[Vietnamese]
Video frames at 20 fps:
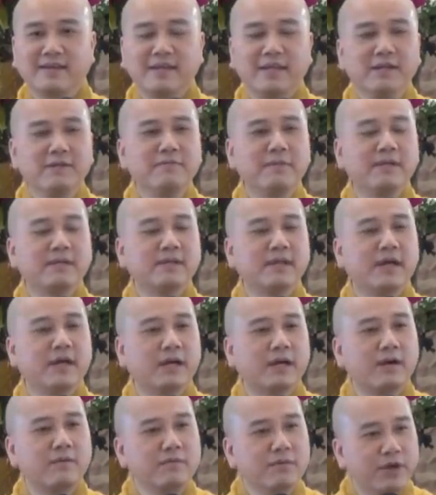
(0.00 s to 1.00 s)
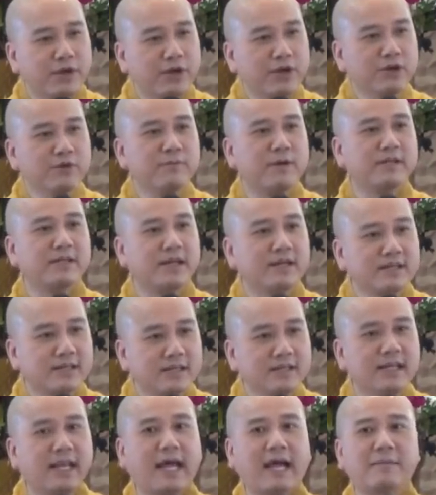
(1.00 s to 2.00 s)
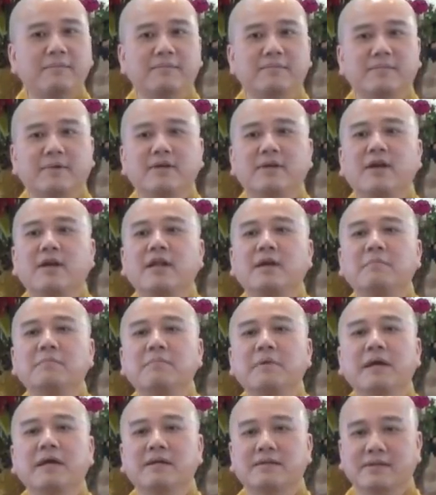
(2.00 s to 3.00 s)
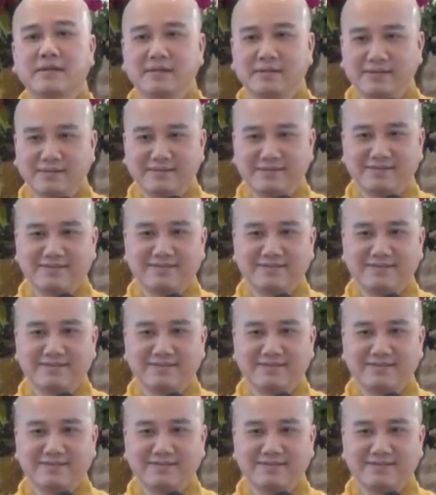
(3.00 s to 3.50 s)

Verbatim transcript: nếu mình không hiểu mà vẫn cứ làm cái đó là mê tín